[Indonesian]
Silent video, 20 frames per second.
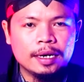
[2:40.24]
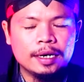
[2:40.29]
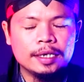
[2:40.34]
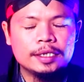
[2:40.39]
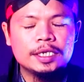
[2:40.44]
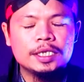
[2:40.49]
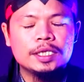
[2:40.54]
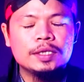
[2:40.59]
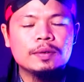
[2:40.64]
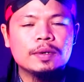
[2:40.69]
di
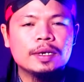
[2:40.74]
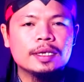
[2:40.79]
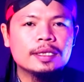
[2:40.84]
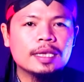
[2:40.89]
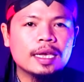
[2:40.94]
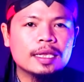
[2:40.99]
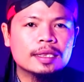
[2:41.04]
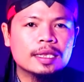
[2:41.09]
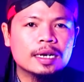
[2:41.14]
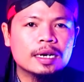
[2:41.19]
situ
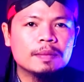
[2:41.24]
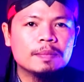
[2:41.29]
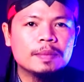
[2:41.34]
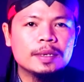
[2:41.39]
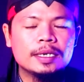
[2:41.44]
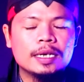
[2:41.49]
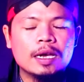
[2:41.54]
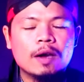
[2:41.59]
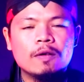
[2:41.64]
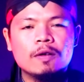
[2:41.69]
kita
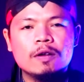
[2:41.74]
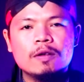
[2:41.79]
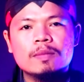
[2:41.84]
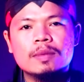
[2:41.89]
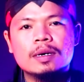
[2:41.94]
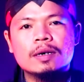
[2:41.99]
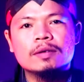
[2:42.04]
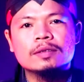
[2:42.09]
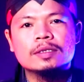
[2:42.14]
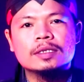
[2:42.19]
terlebih dahulu
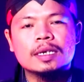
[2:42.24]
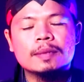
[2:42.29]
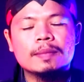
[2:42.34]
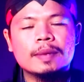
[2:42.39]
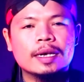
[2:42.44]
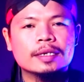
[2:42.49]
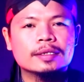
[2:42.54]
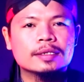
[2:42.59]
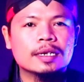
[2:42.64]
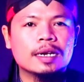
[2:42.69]
mengucap
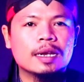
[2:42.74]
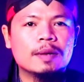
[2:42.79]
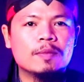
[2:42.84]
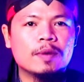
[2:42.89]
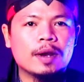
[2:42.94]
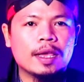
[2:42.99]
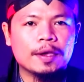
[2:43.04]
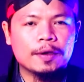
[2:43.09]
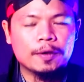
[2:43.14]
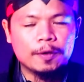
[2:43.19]

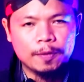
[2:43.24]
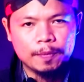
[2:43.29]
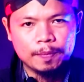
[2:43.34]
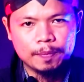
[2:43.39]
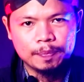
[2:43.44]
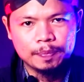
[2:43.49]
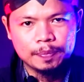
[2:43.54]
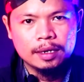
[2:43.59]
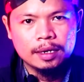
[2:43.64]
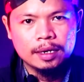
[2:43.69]

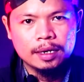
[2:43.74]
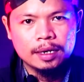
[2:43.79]
Assalamualaikum.